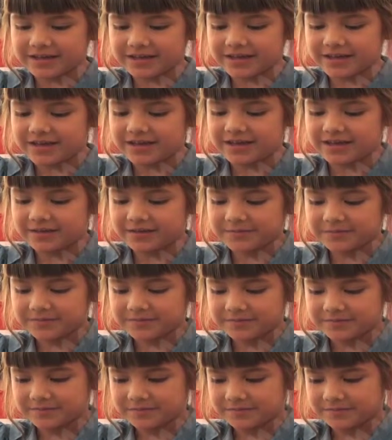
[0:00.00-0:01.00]

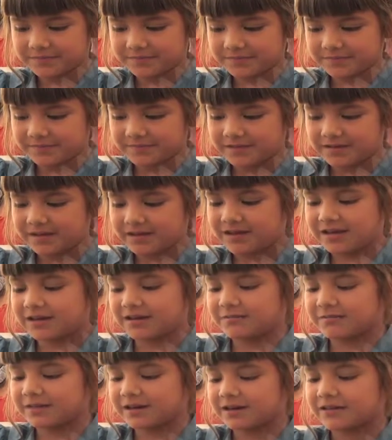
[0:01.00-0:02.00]
que
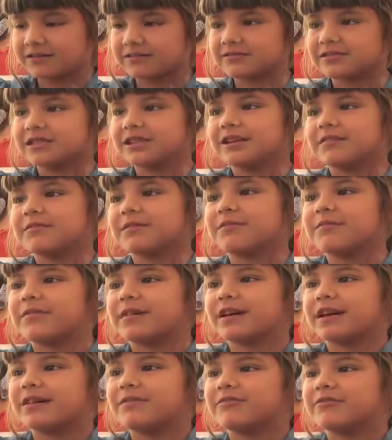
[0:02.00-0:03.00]
el barro
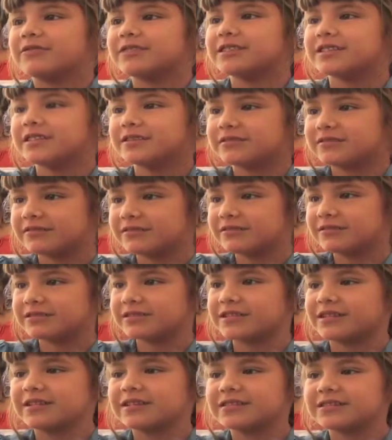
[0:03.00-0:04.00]
sirve para muchas
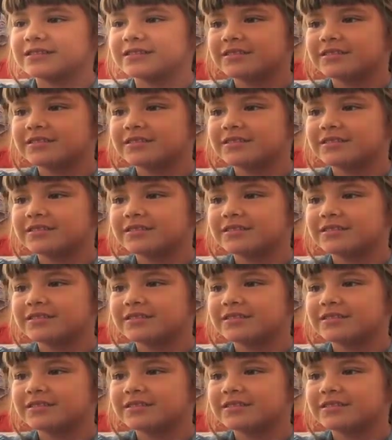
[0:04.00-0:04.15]
cosas.